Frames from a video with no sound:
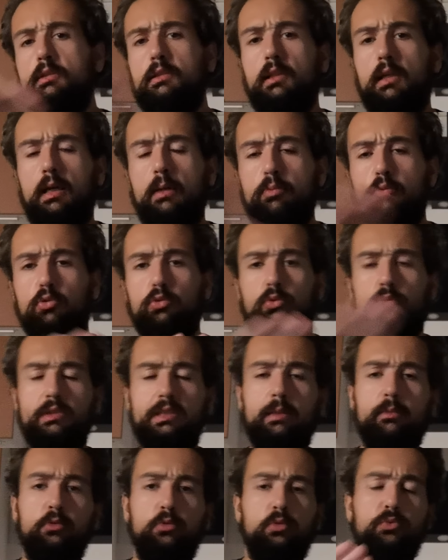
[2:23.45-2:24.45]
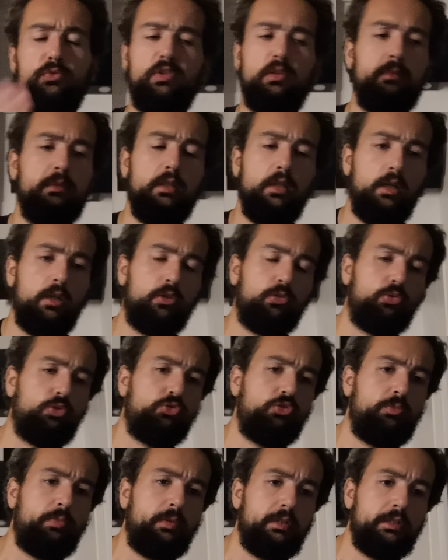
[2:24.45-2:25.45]
c'est imprononçable le nom de famille,
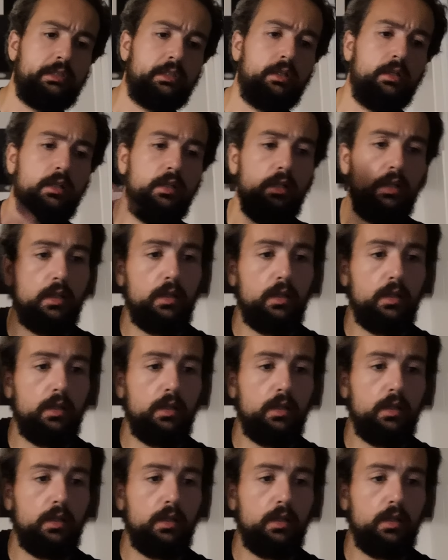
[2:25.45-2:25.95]
donc je vais pas le dire.